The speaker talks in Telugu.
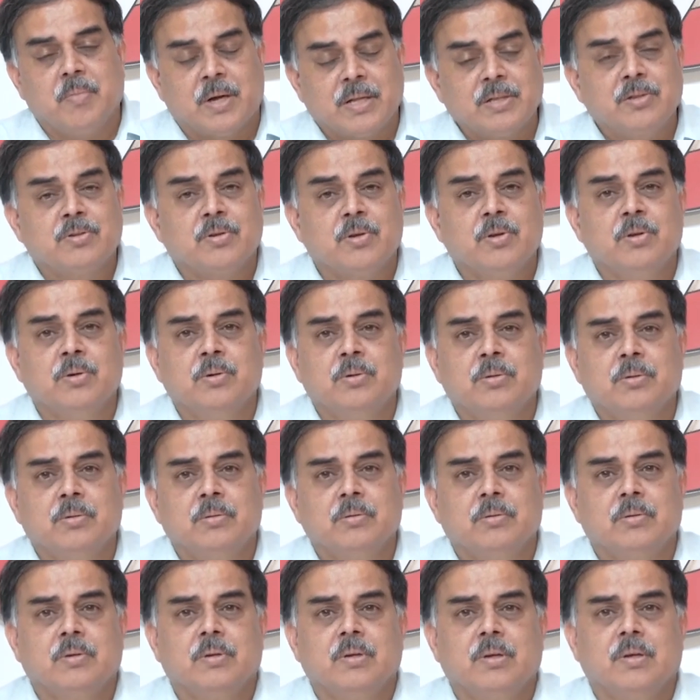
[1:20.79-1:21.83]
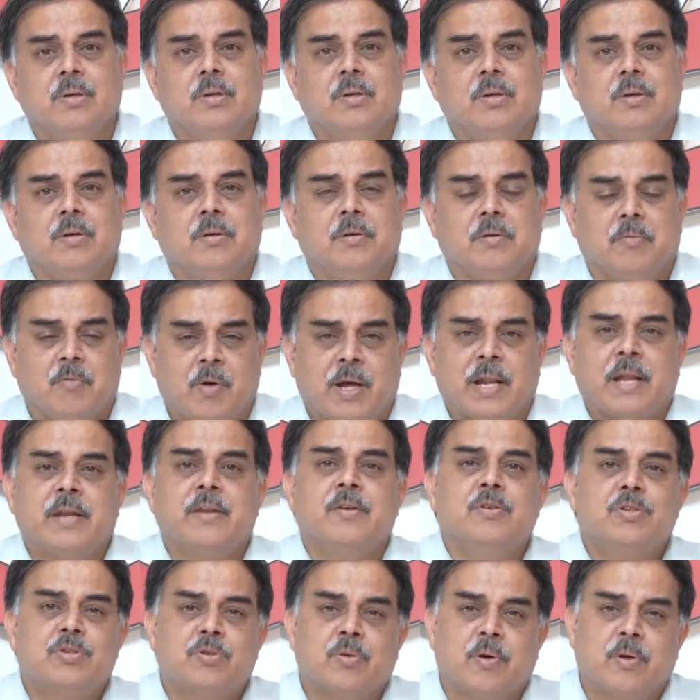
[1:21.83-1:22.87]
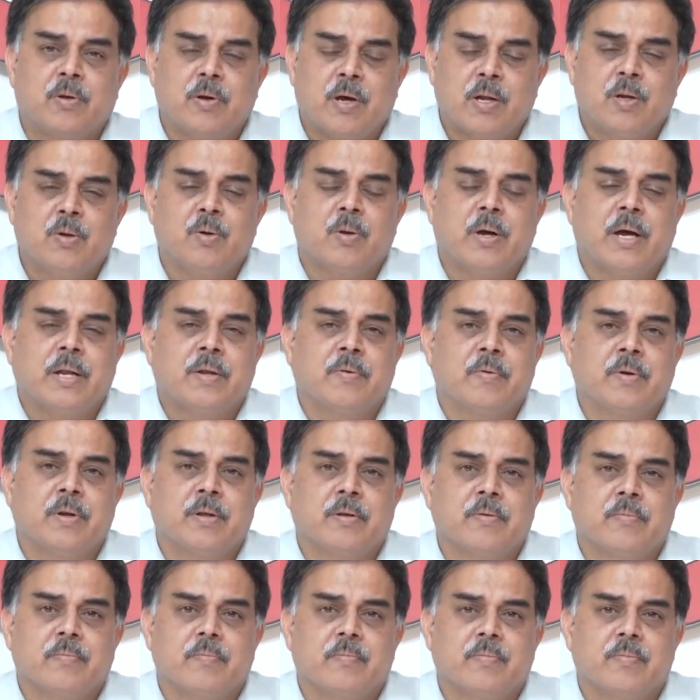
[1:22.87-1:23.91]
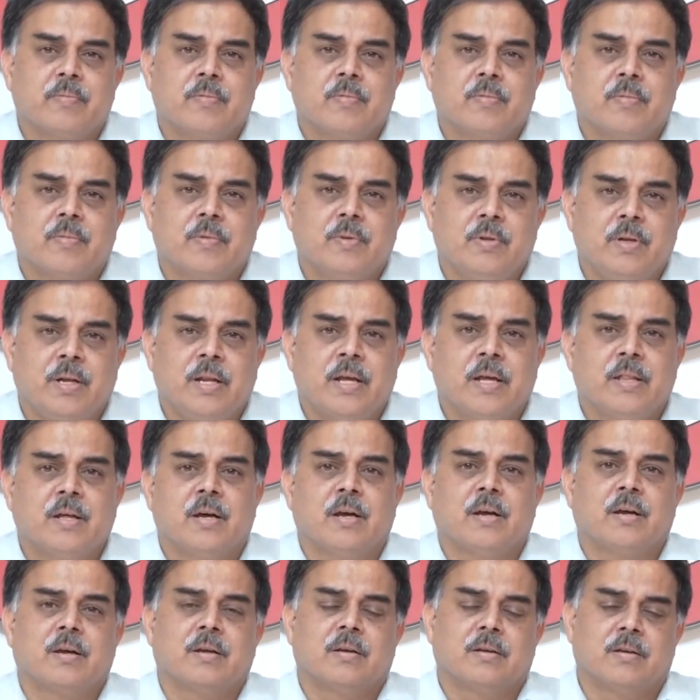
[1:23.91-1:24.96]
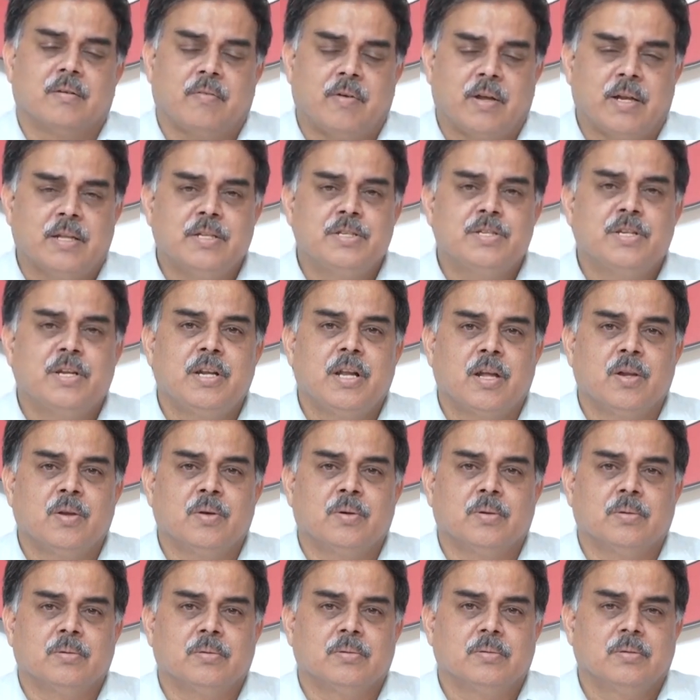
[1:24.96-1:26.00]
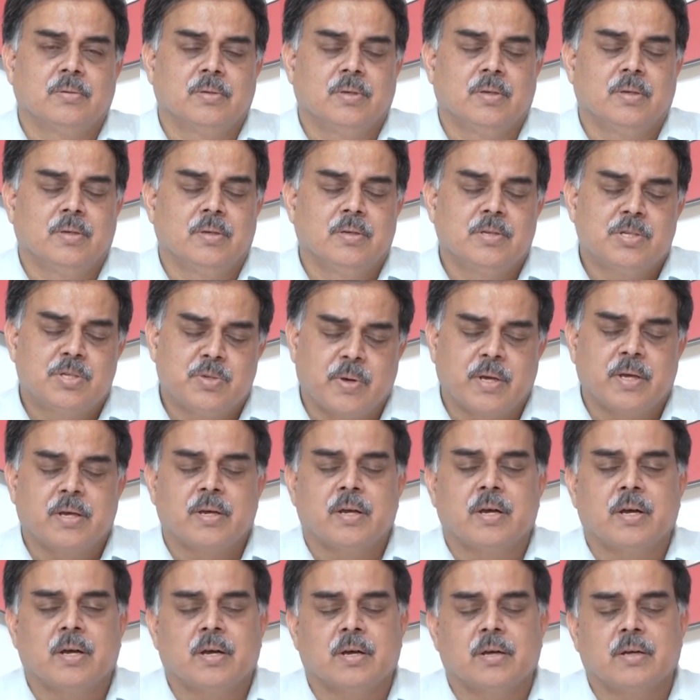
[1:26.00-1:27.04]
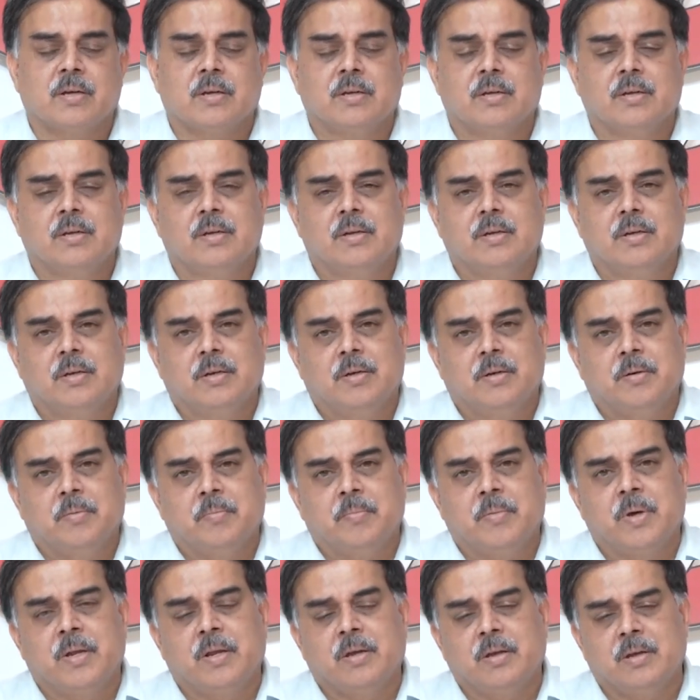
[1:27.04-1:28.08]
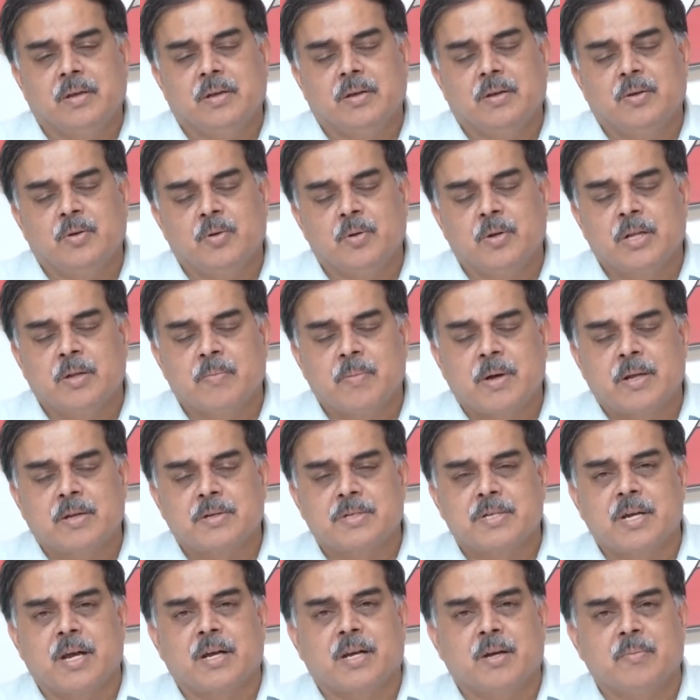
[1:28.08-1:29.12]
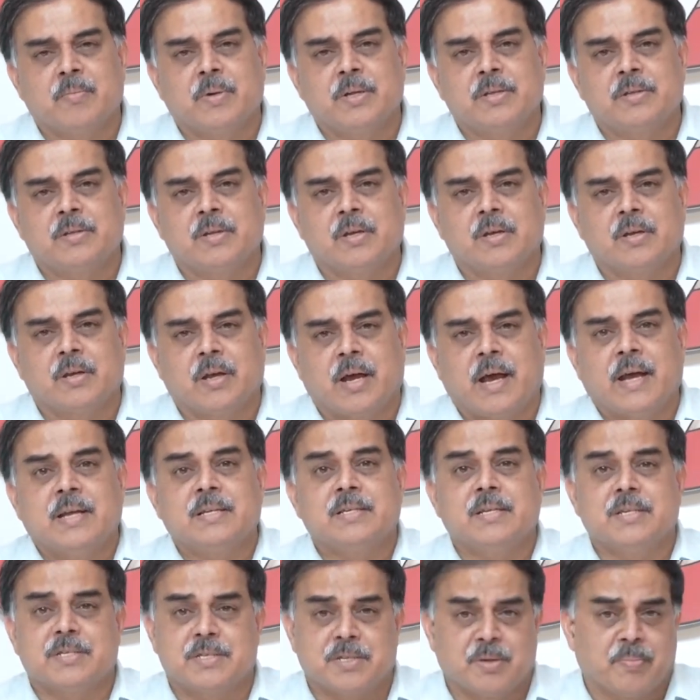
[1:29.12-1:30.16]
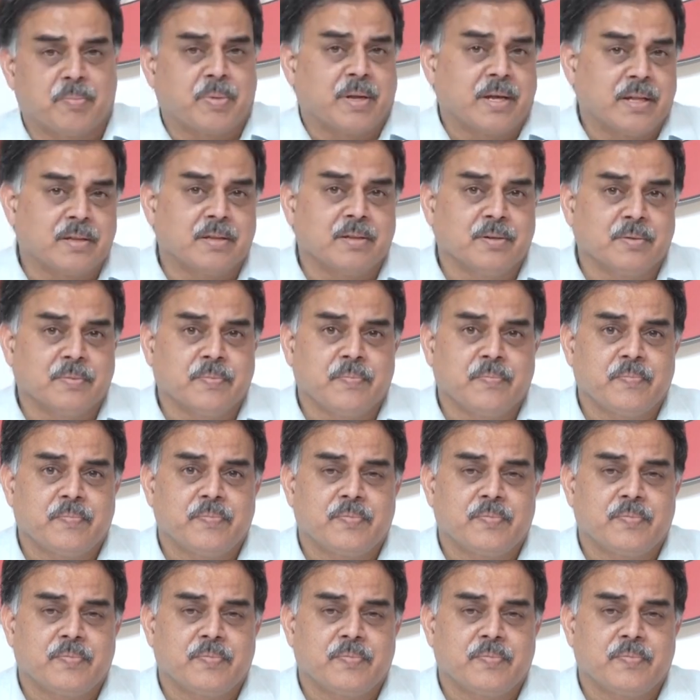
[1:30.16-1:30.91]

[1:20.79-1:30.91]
మంత్రులు వాళ్ళ నియోజకవర్గాల్లో కానివ్వండి లేదా వాళ్ళ జిల్లాలో స్వయంగా మరి గృహ నిర్మాణ శాఖ మంత్రి ఆయన చేసిన ప్రయత్నం